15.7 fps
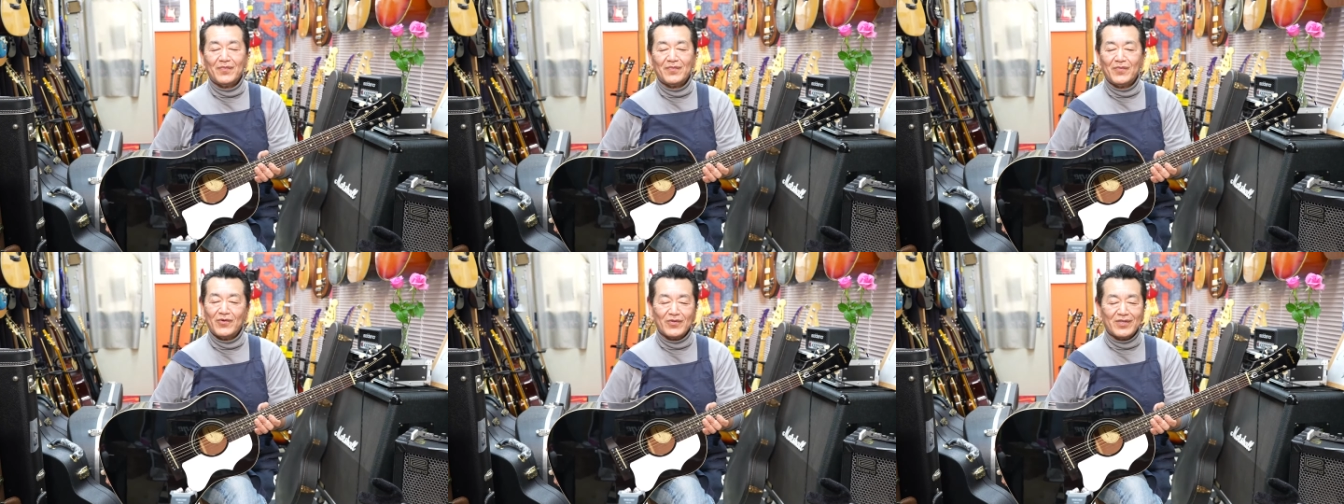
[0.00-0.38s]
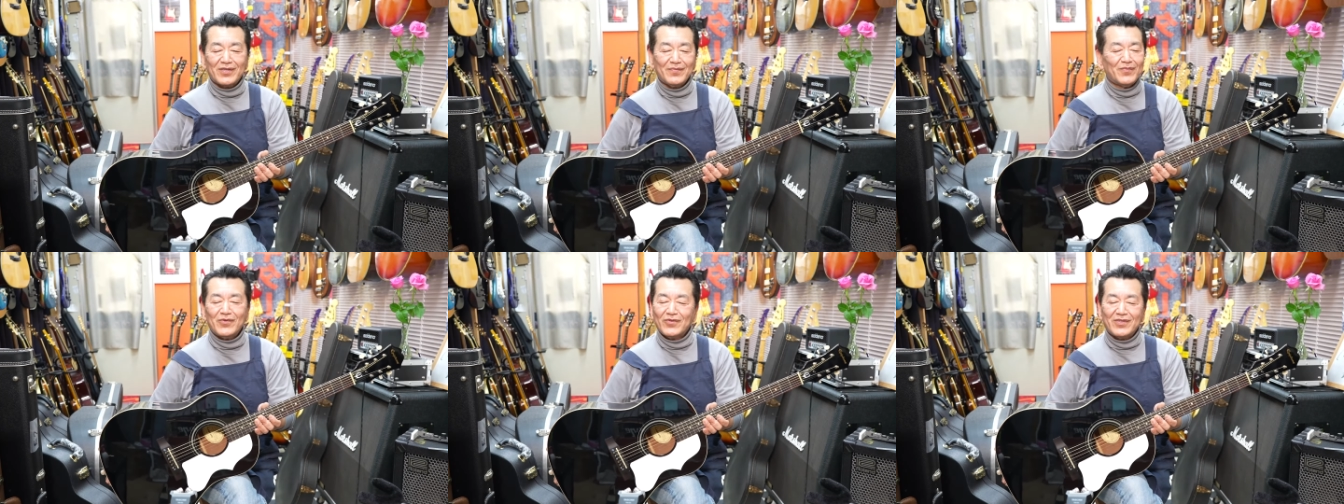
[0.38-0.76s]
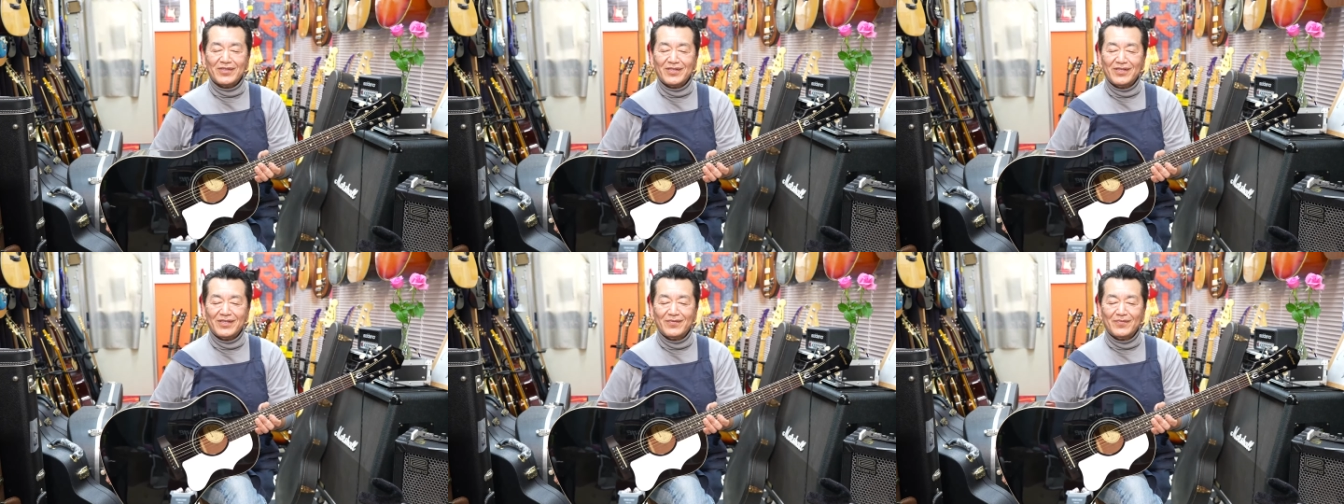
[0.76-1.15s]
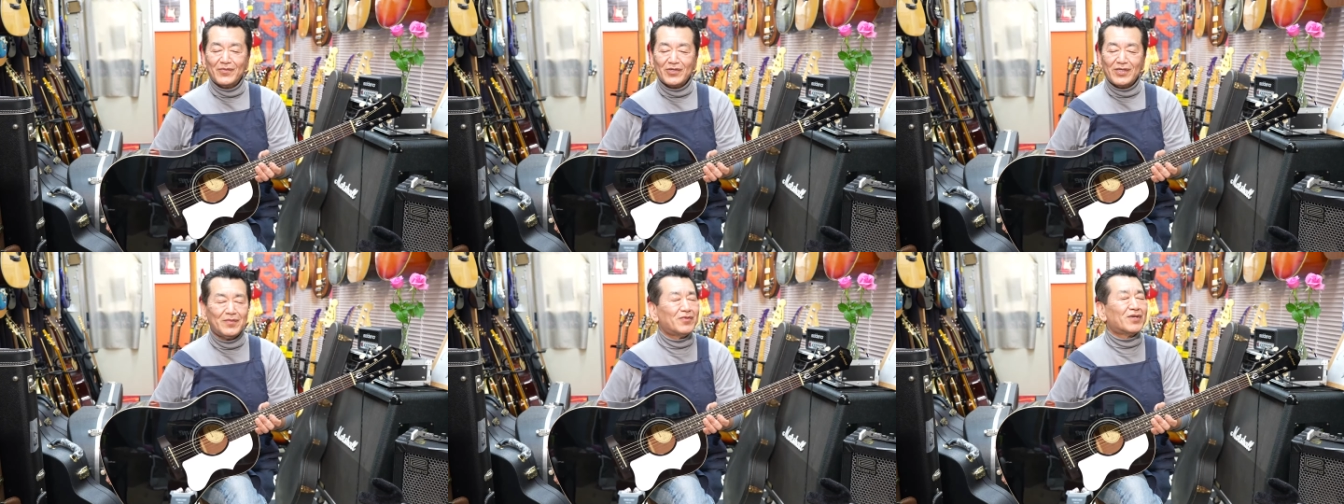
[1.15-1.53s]
もうもう
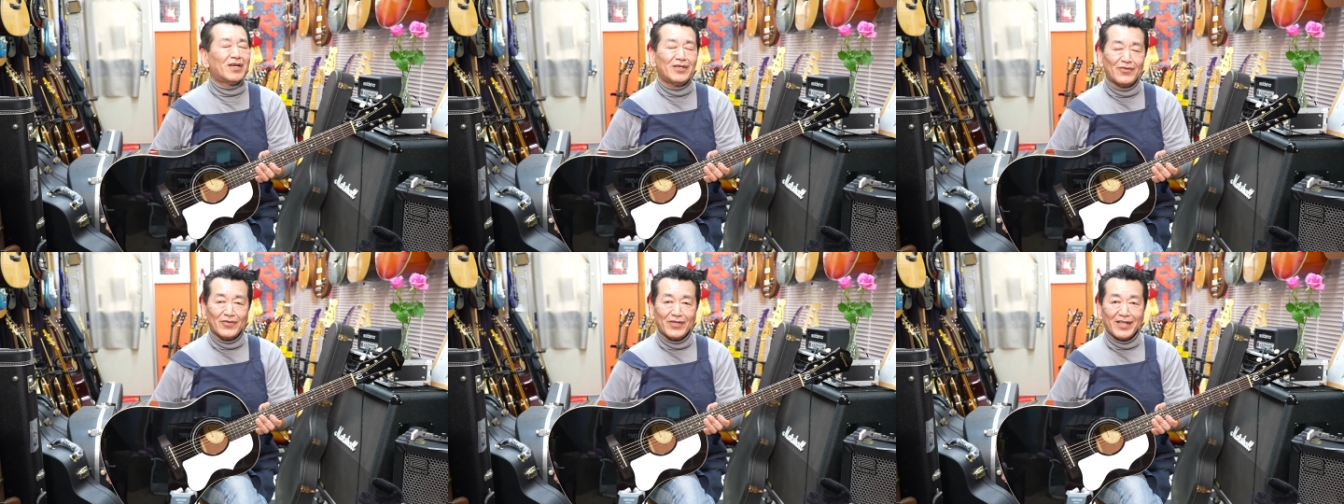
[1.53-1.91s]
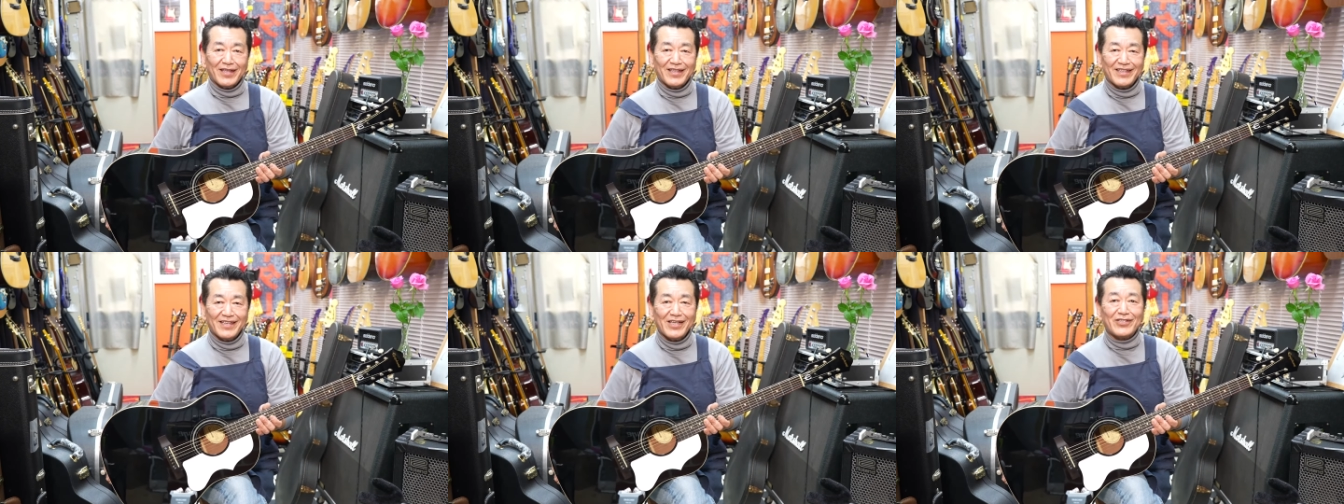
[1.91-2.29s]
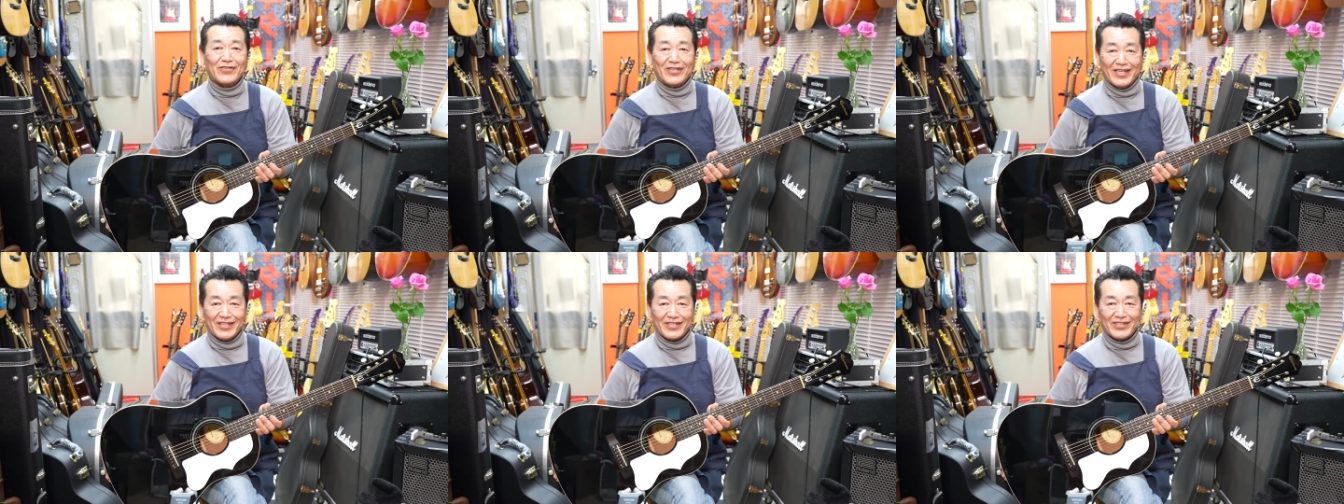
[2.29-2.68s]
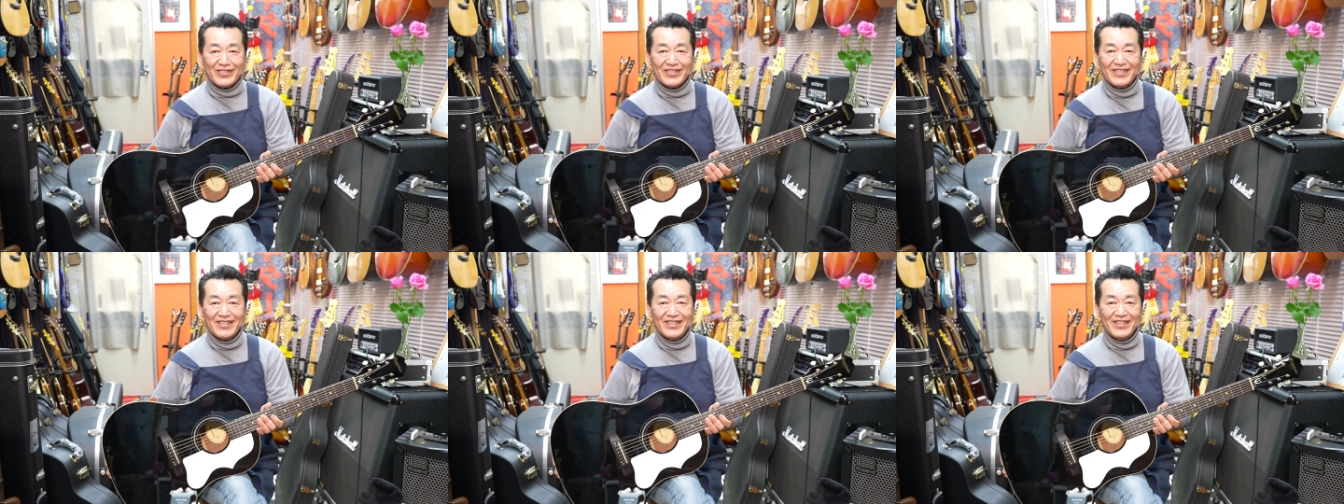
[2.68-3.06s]
もう気分がいいので安く出
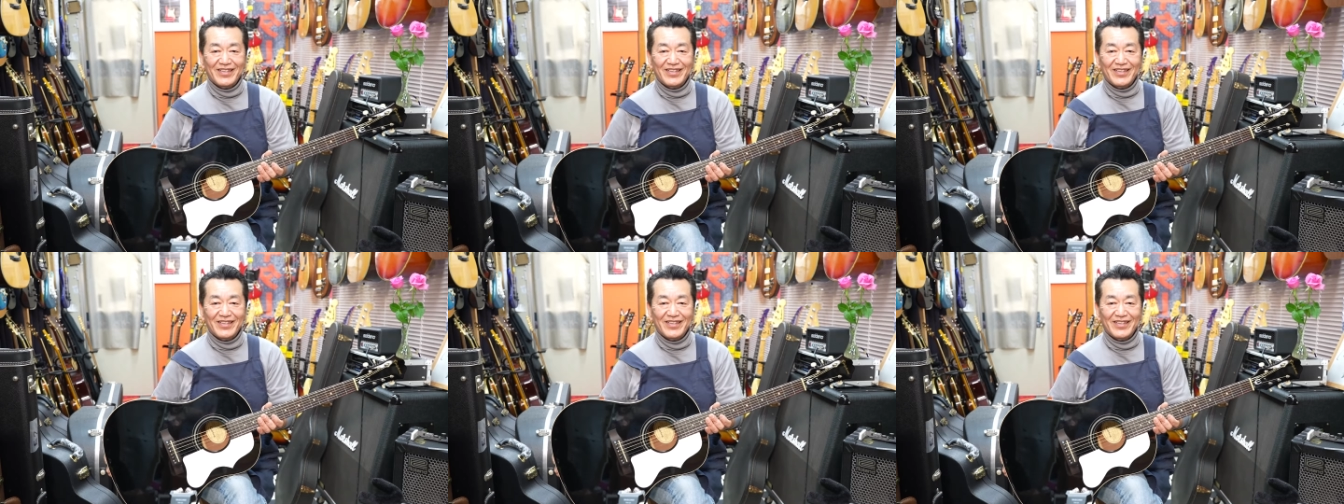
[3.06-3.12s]
す